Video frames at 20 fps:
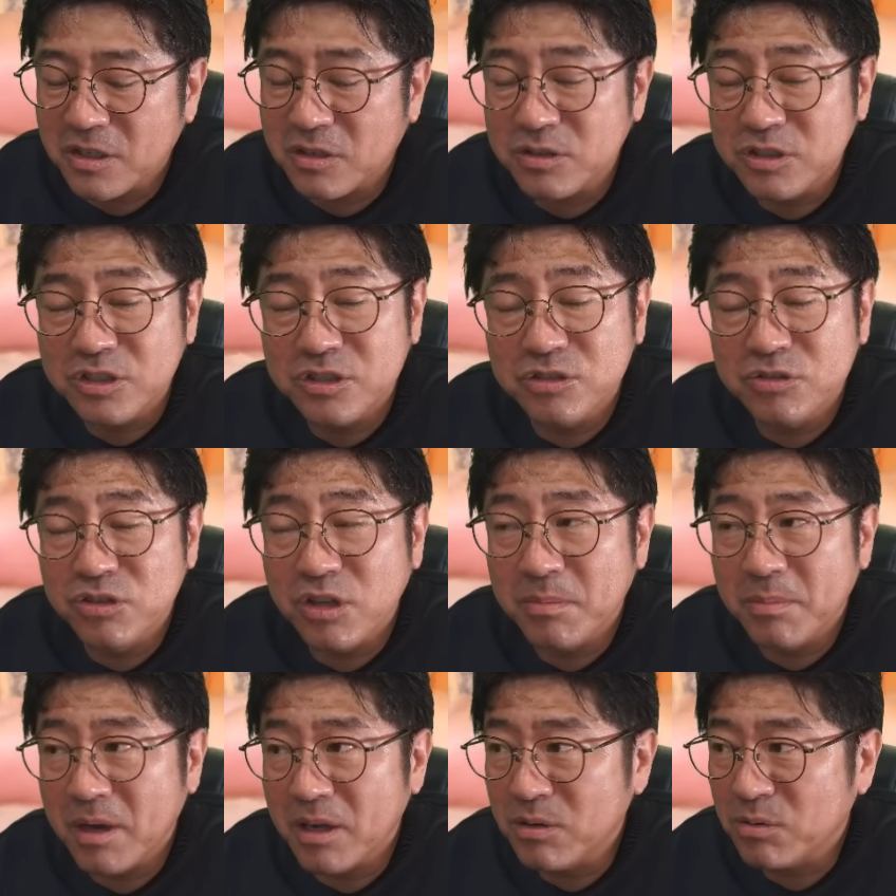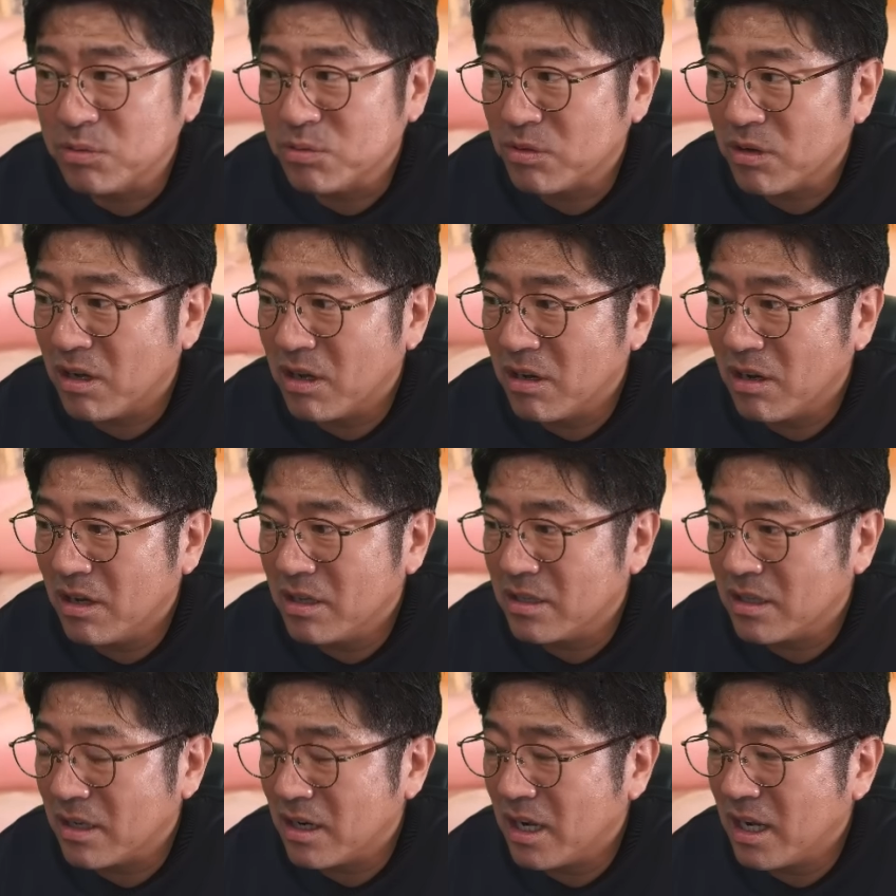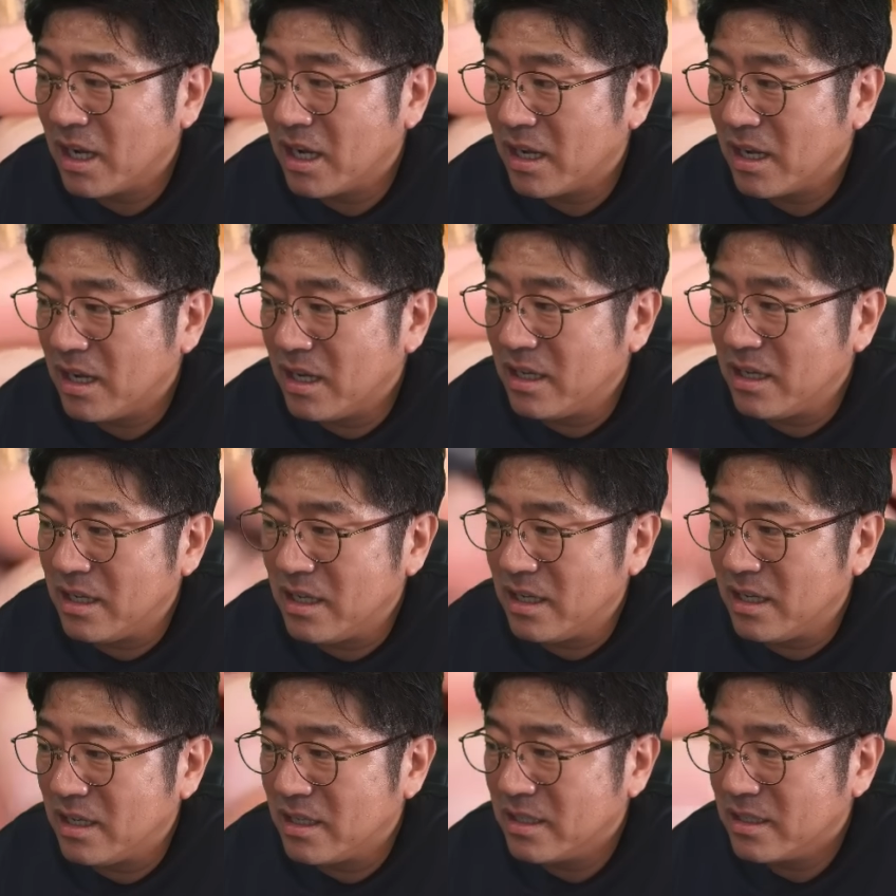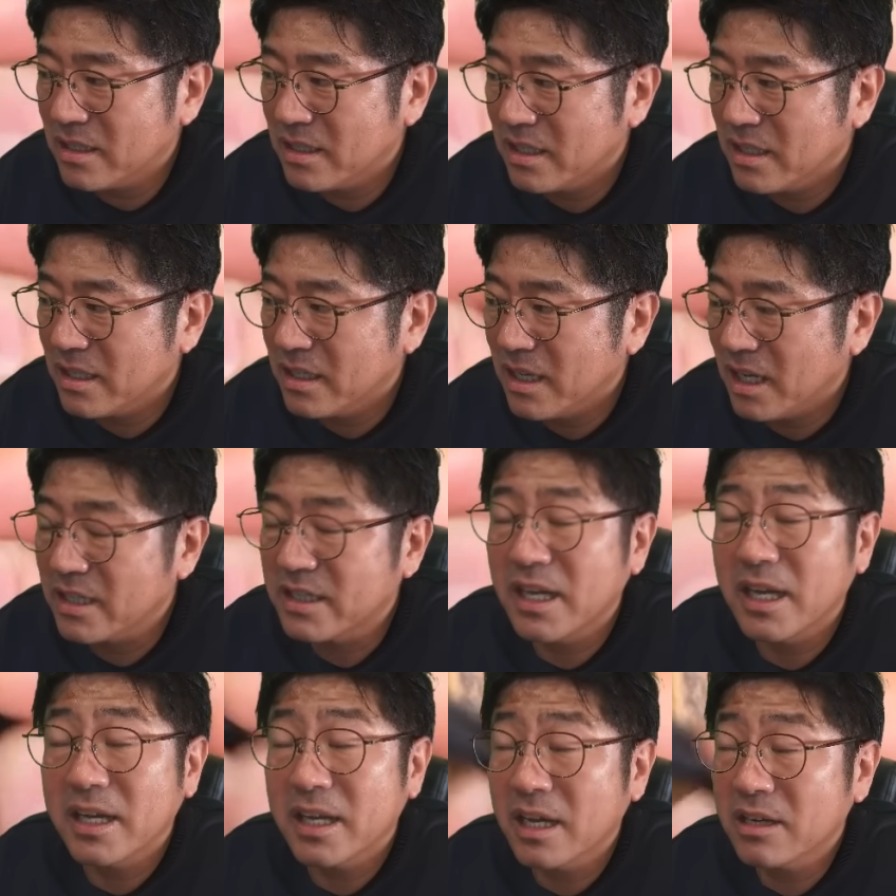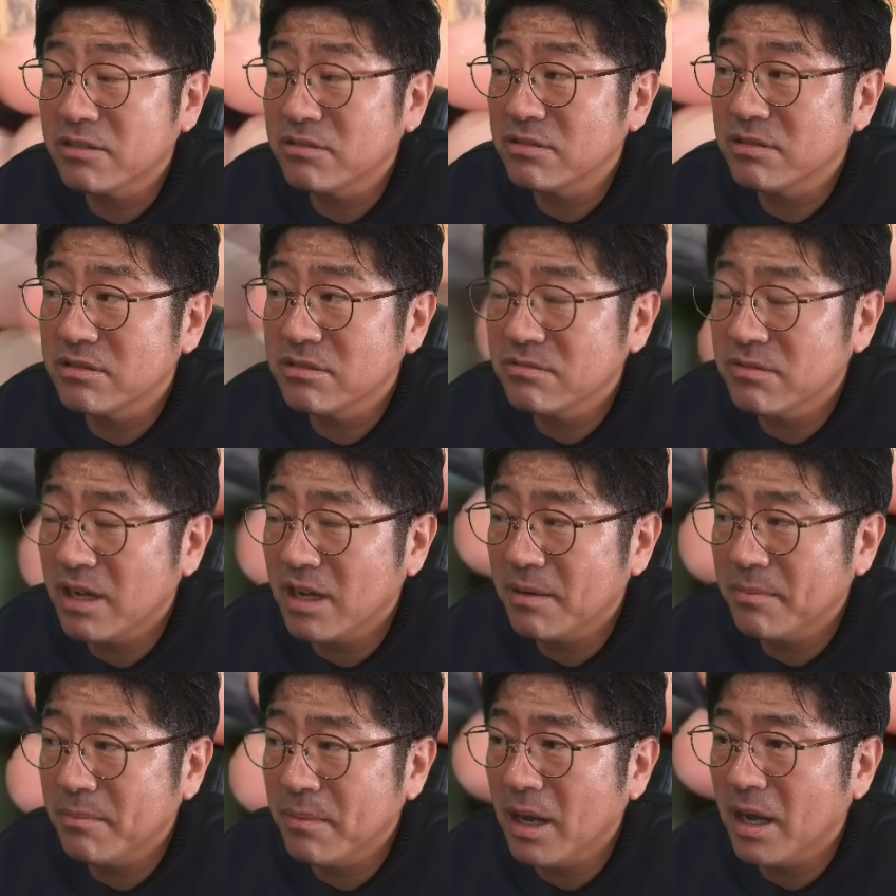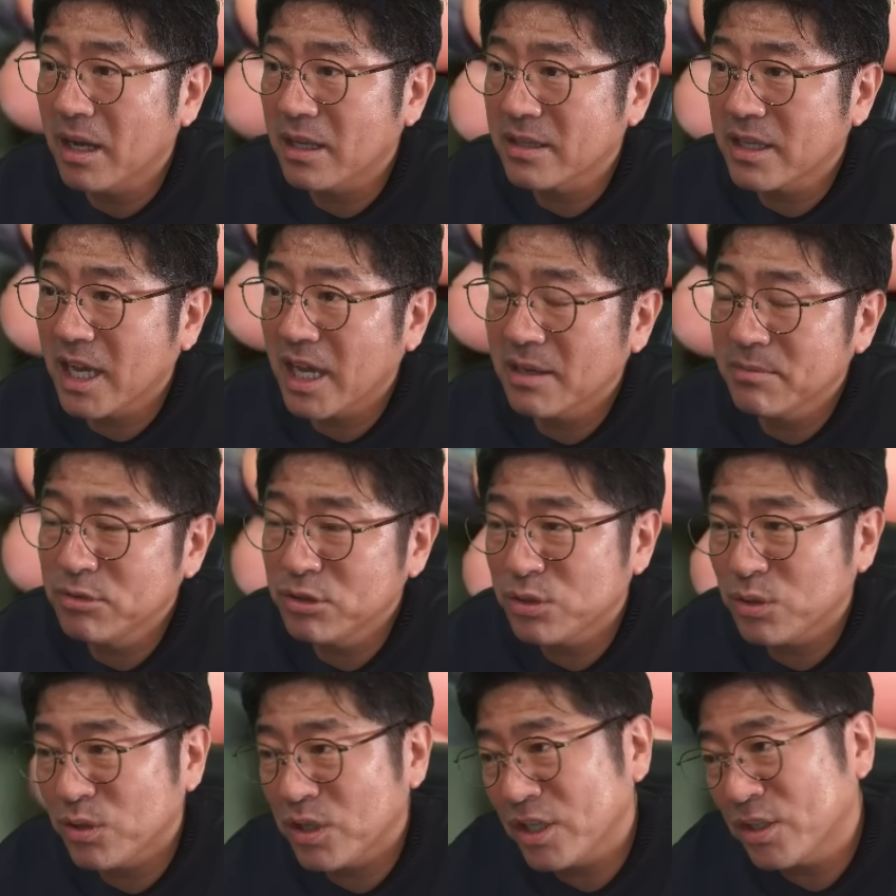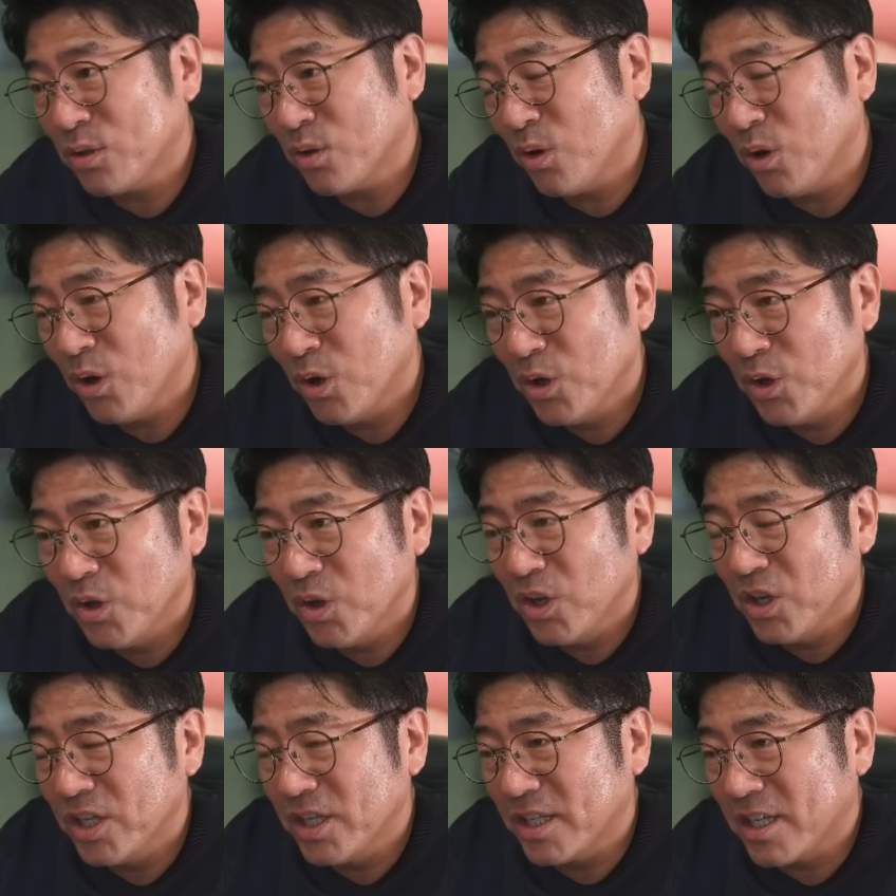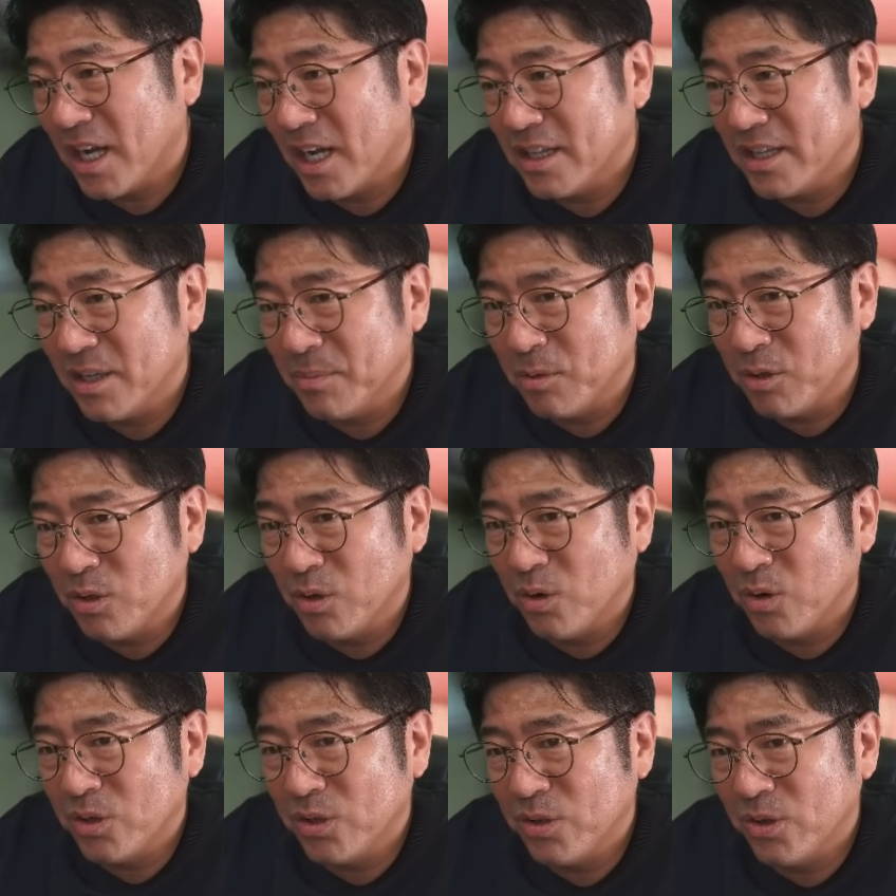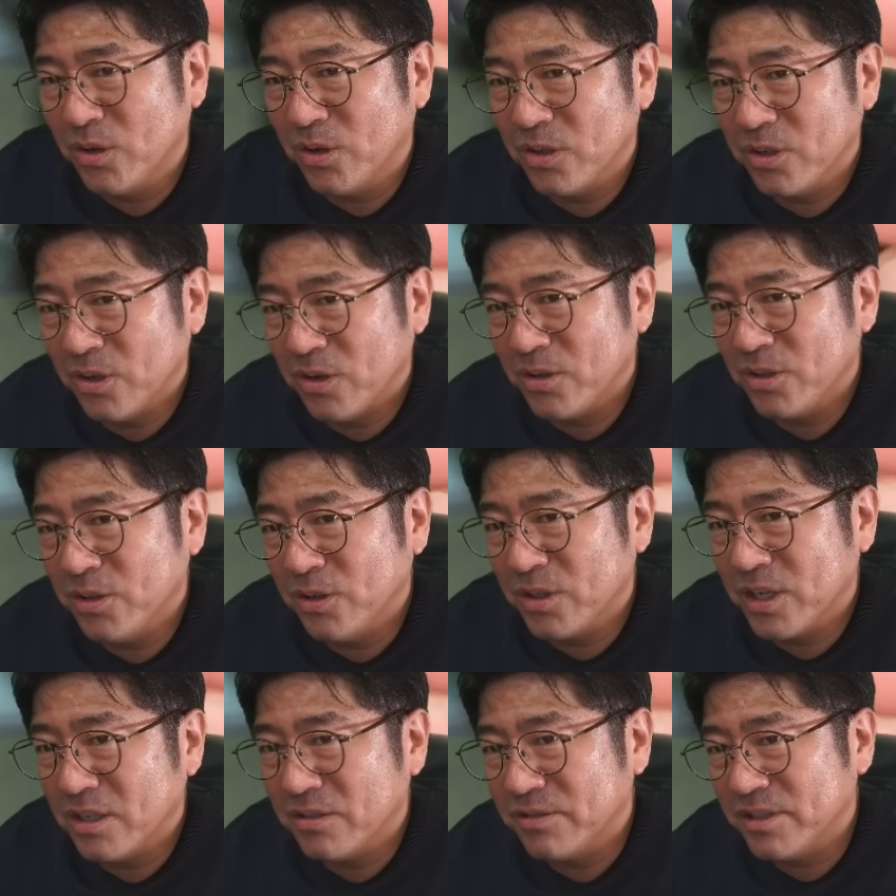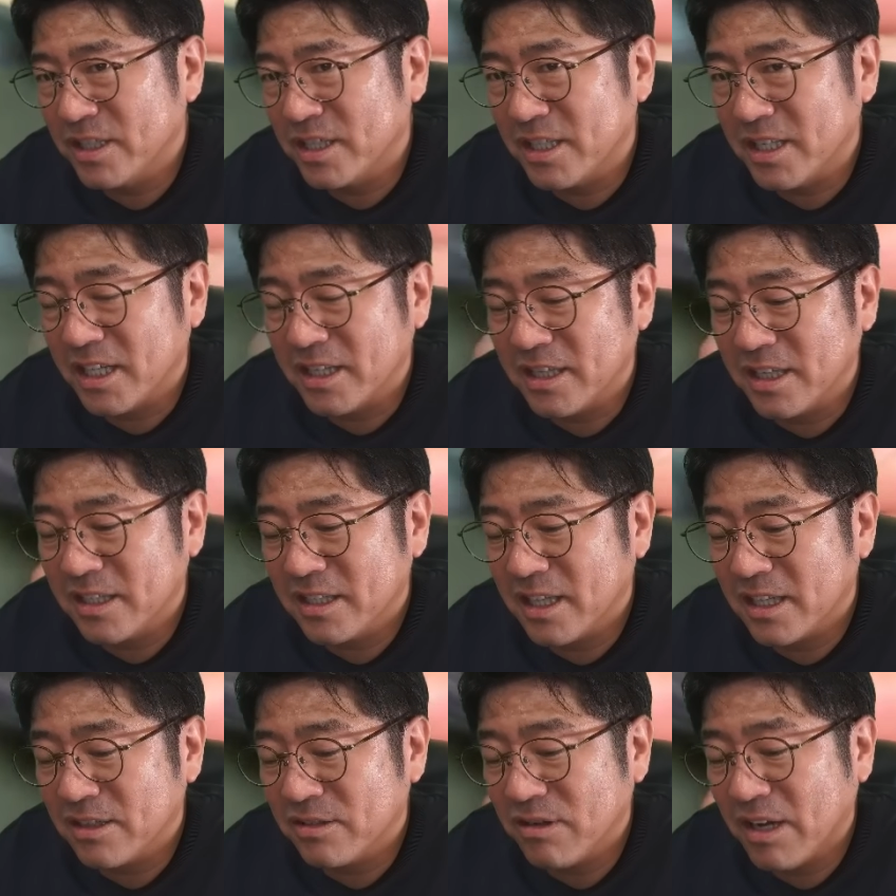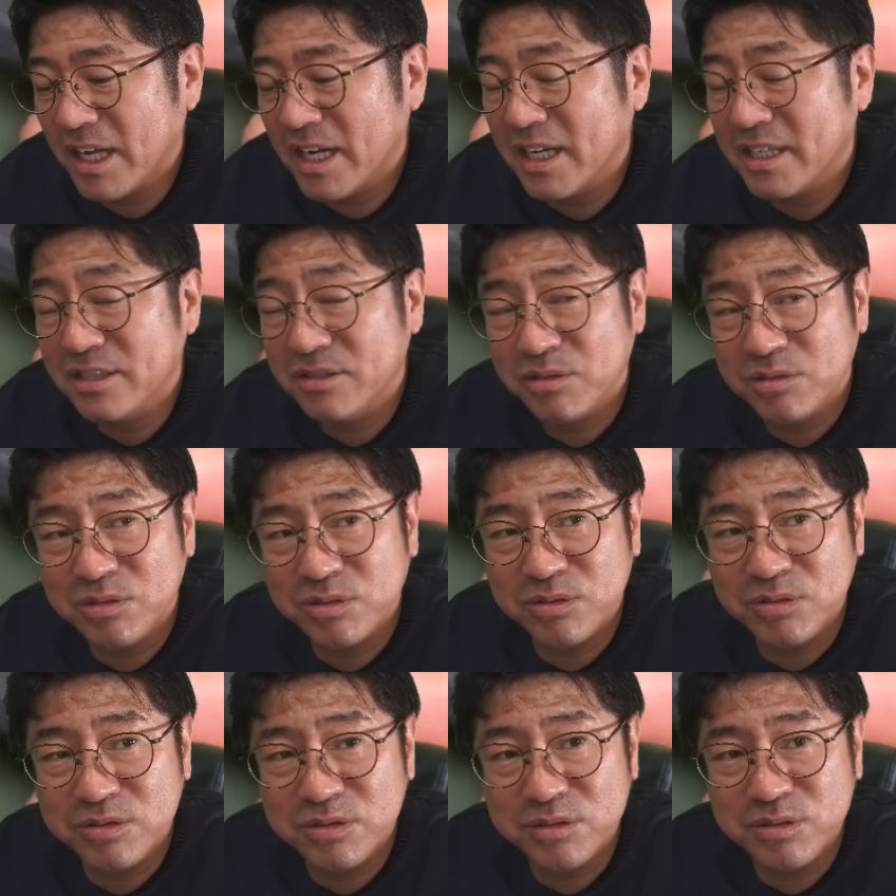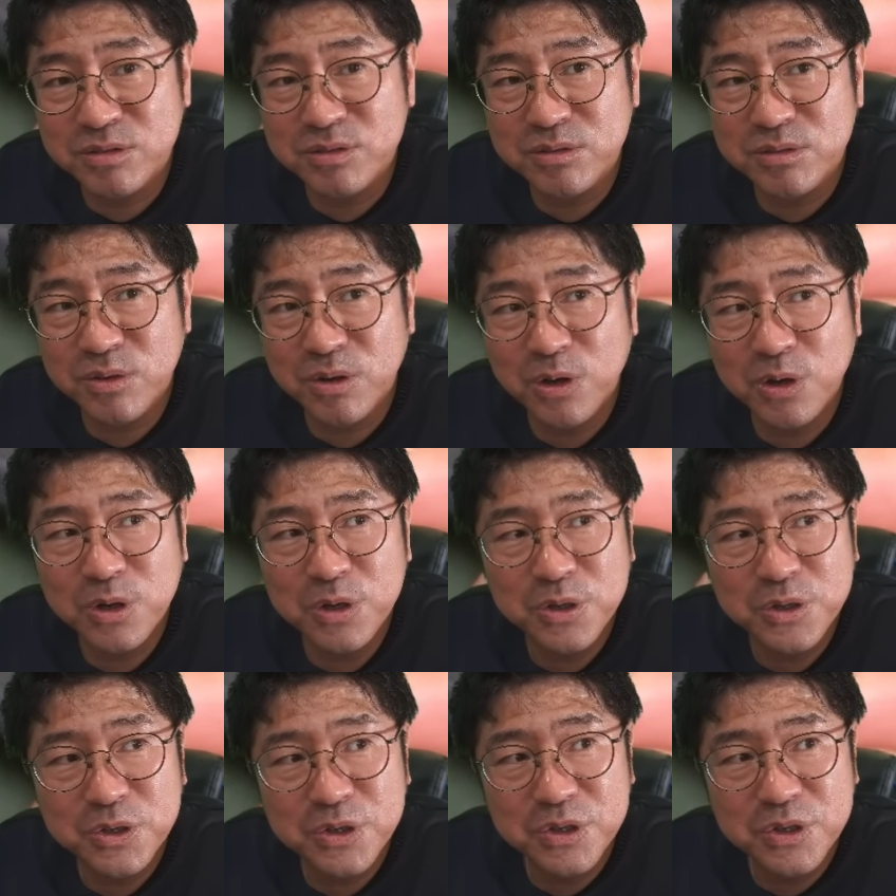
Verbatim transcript: 20年前のこと考えたら、大学は、まあ、だいぶそれと、いかんでも良いような雰囲気になってきたという話をちょっとすると、